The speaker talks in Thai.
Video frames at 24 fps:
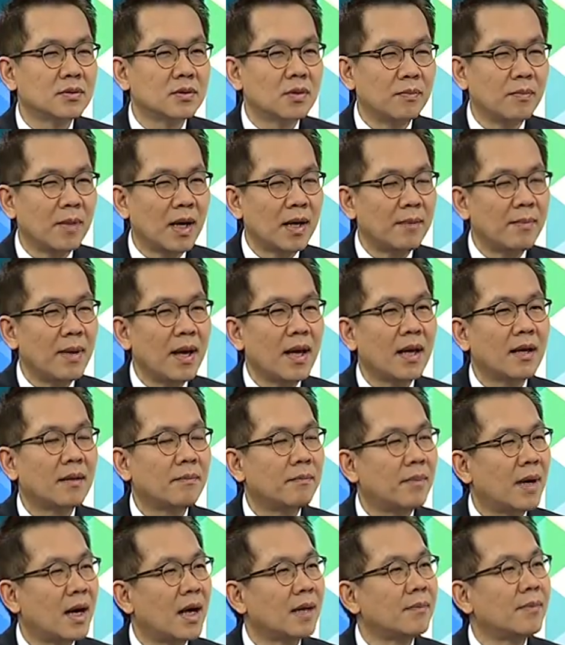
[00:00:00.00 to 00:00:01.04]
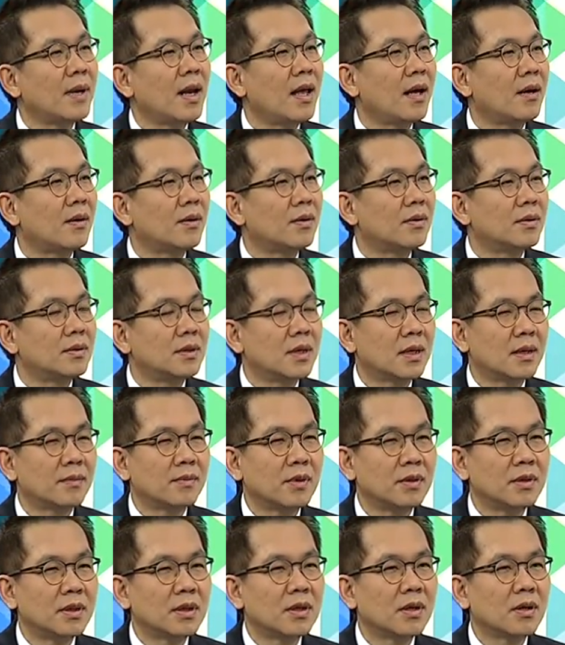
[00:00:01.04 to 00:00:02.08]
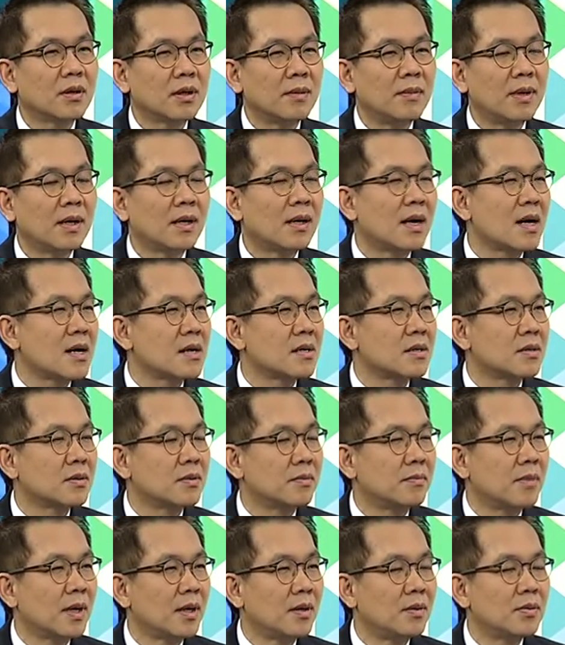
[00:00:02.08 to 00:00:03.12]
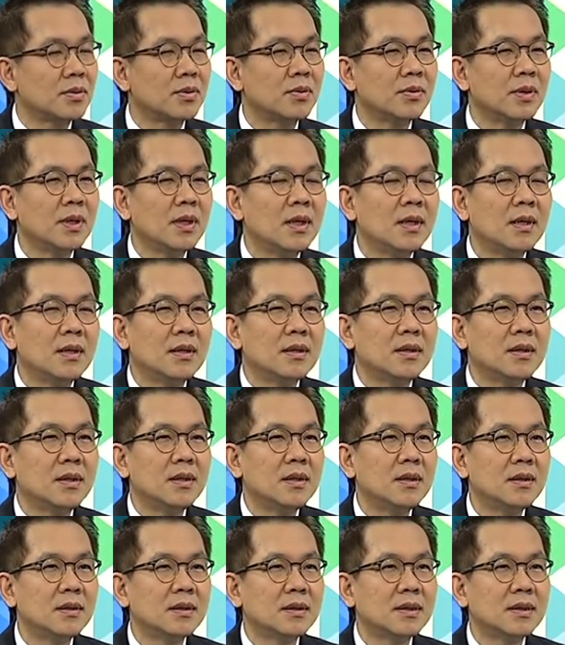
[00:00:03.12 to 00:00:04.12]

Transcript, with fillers: กฎหมายแม่ผ่านไปแล้วนะครับตอนนี้ก็กำลังร่างกฎหมายลูกอยู่ซึ่ง